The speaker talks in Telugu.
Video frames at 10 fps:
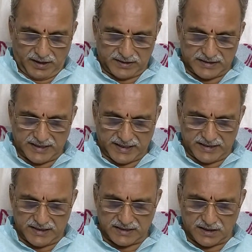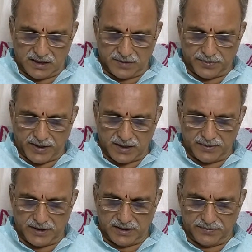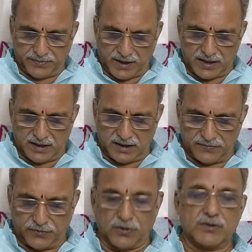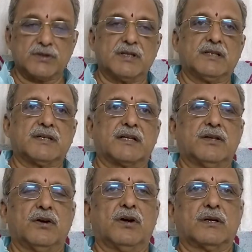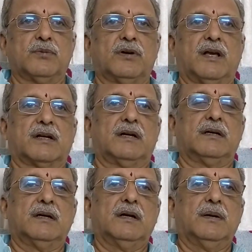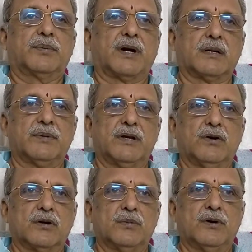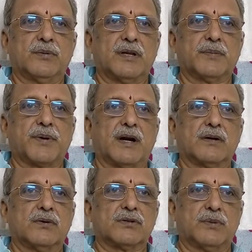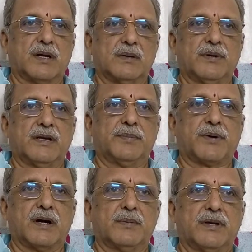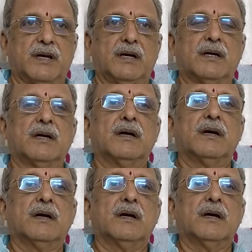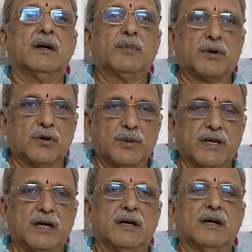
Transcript: ద సెకండ్ ఈజ్ కాల్డ్ ప్రాణమయ ప్రాణ ఆర్ ఫోర్స్ ఇది శక్తి లోకము లేక ప్రాణమయ లోకము లేదా ప్రాణకోశం అన్నమయ ప్రాణమయ మనోమయ